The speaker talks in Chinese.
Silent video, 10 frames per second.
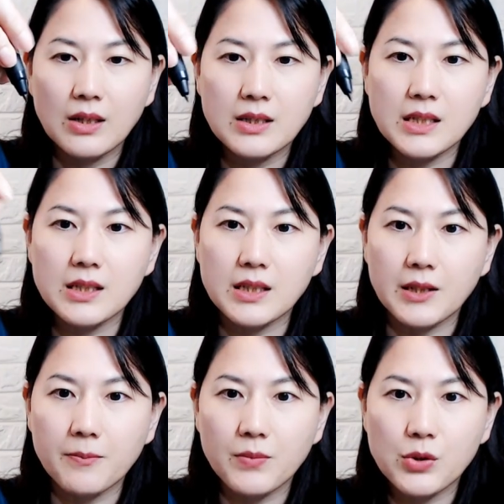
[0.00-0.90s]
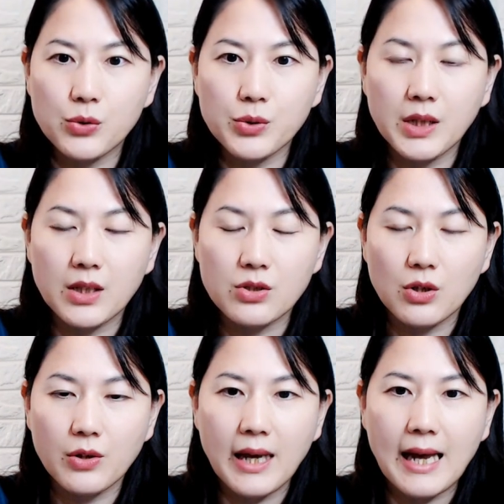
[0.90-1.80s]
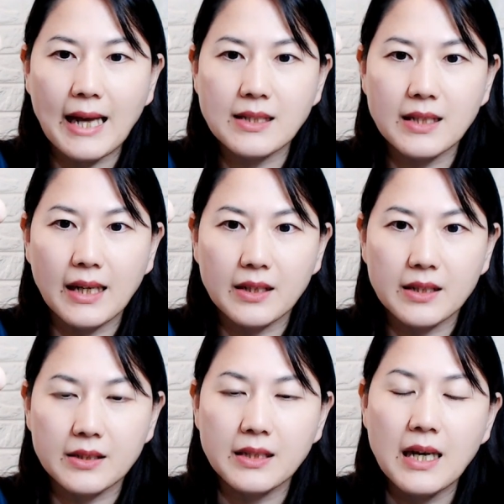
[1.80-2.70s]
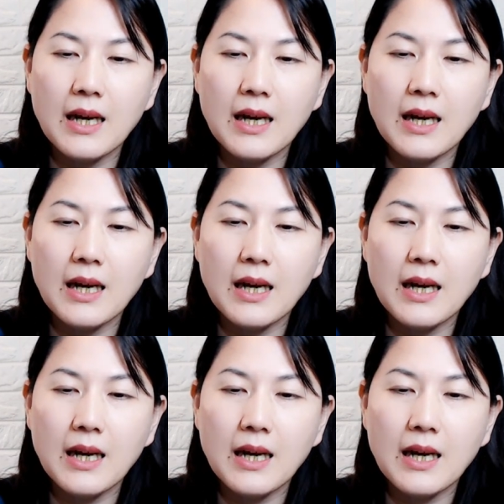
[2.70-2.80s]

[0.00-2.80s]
进行书写的时候可以按这两颗，